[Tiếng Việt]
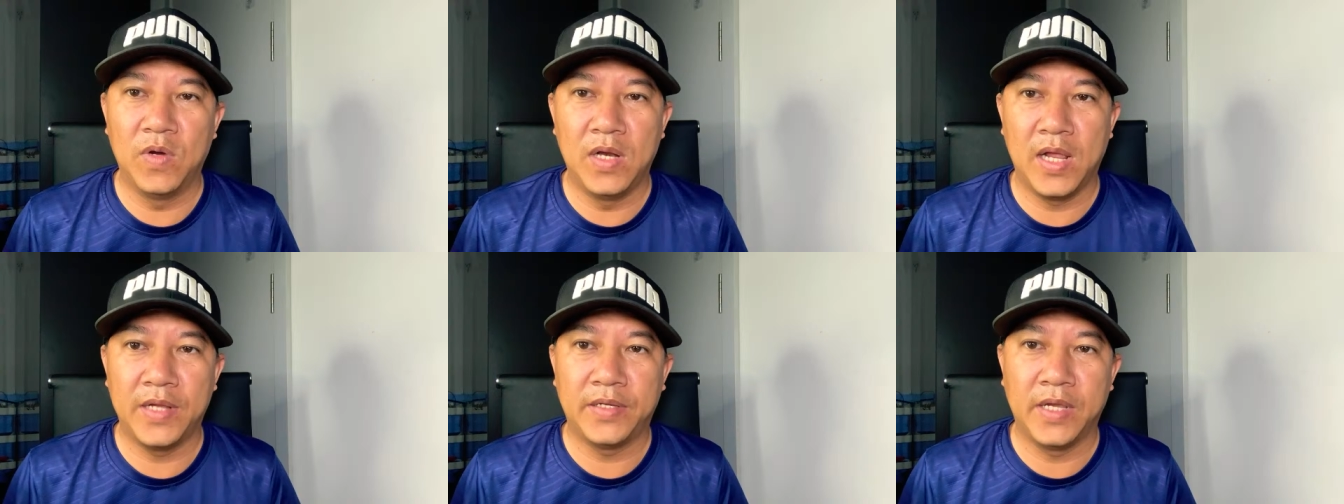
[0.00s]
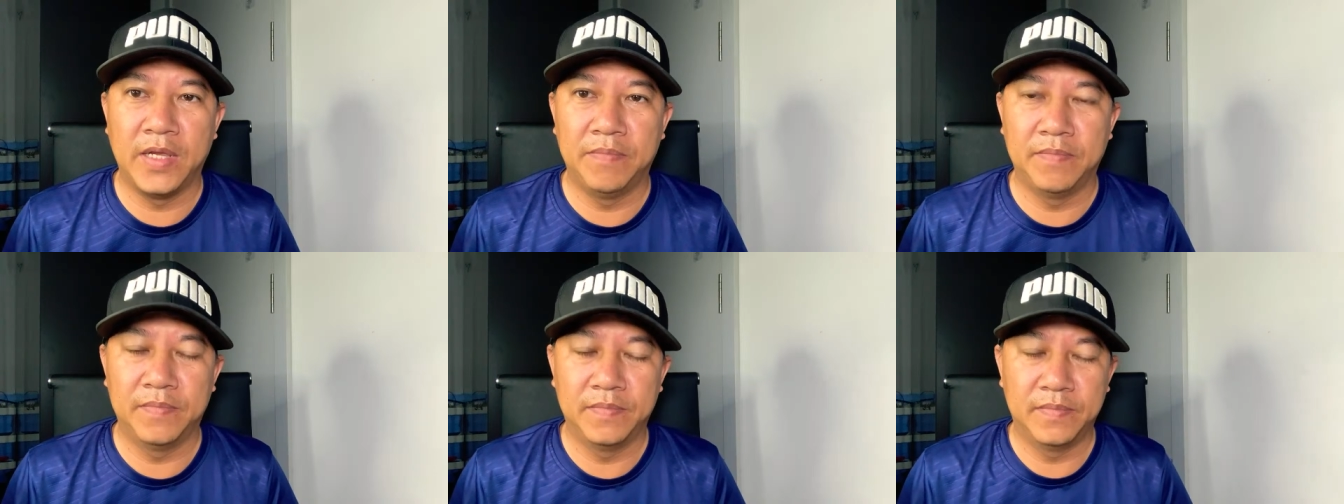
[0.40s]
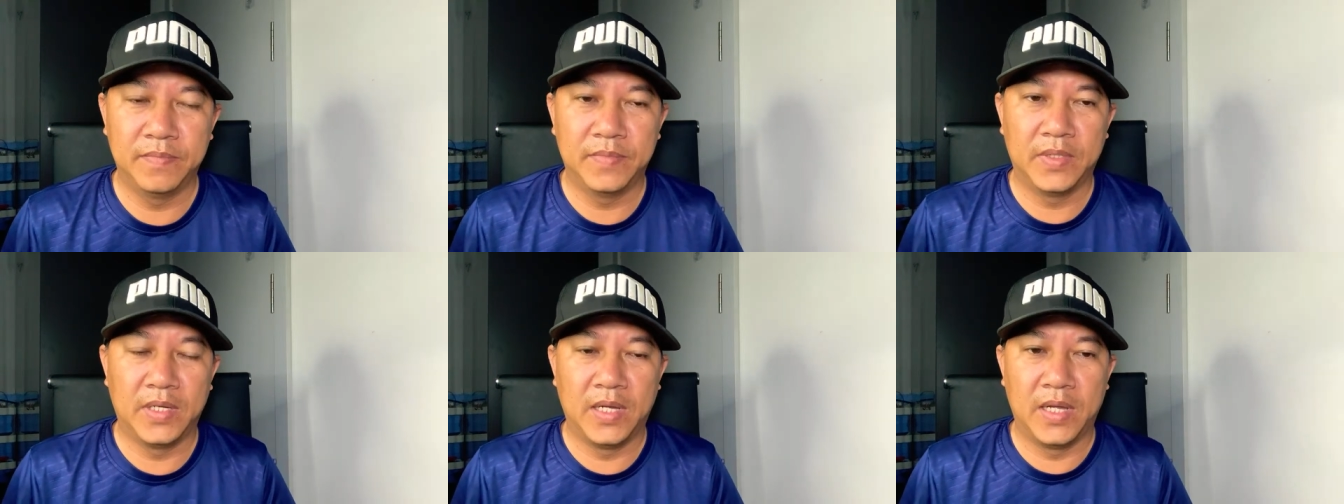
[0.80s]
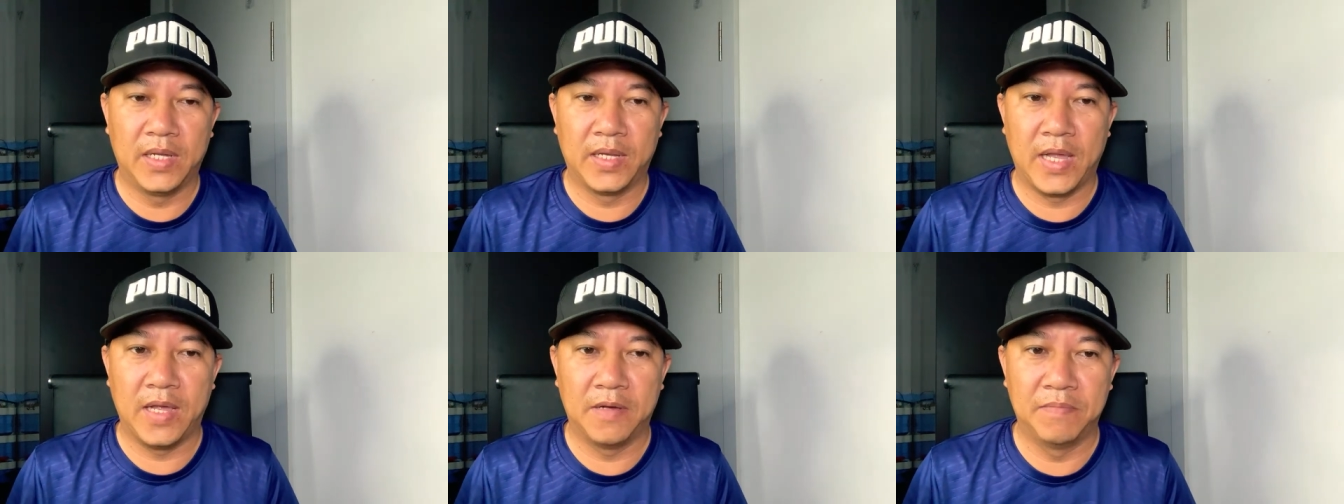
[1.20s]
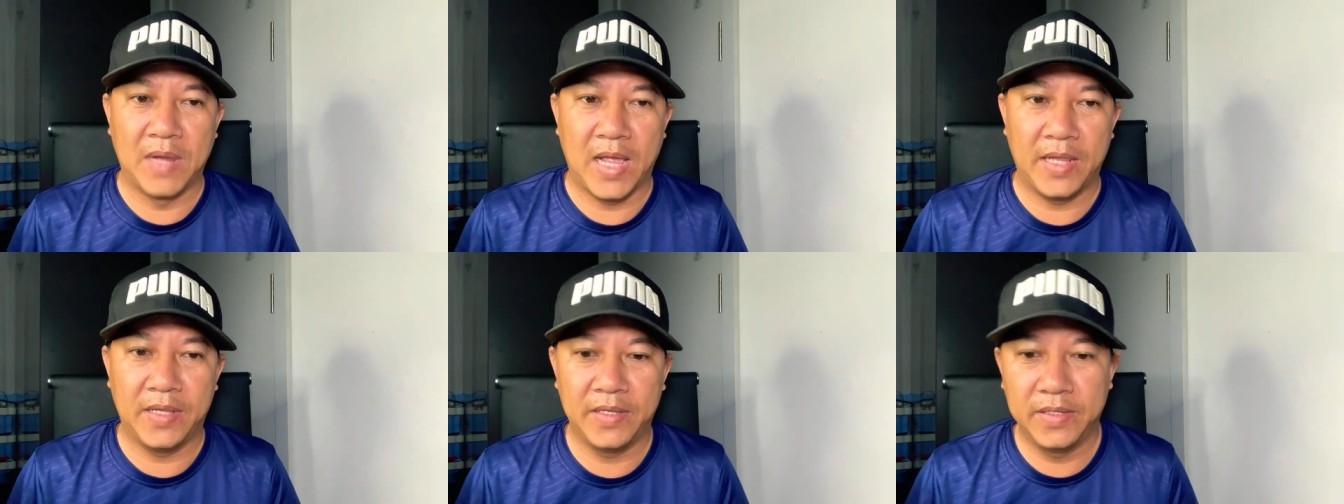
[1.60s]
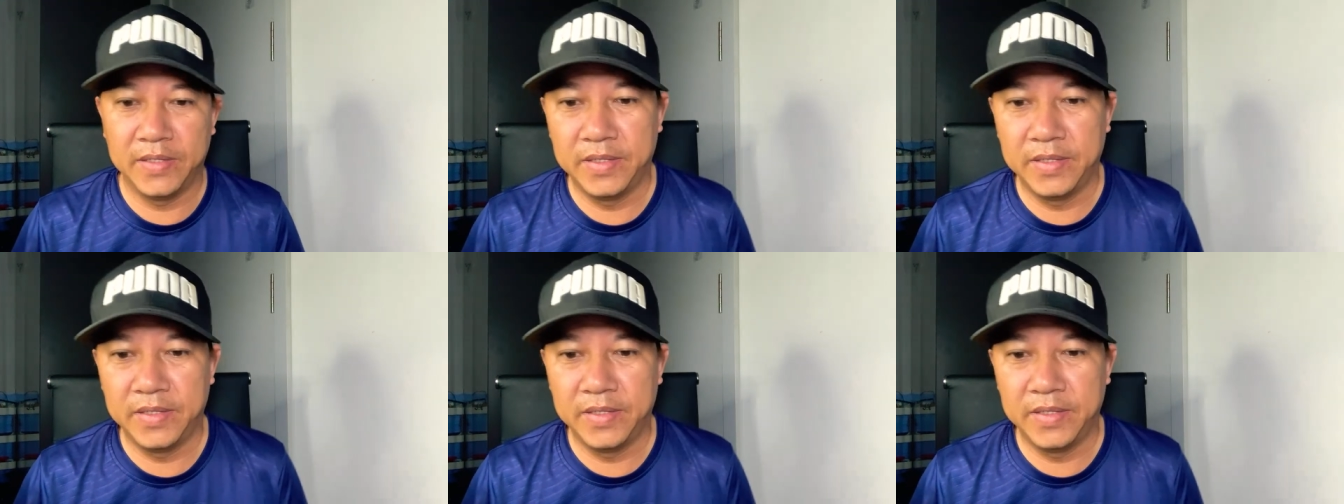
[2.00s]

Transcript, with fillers: buổi livestream à, ngày hôm nay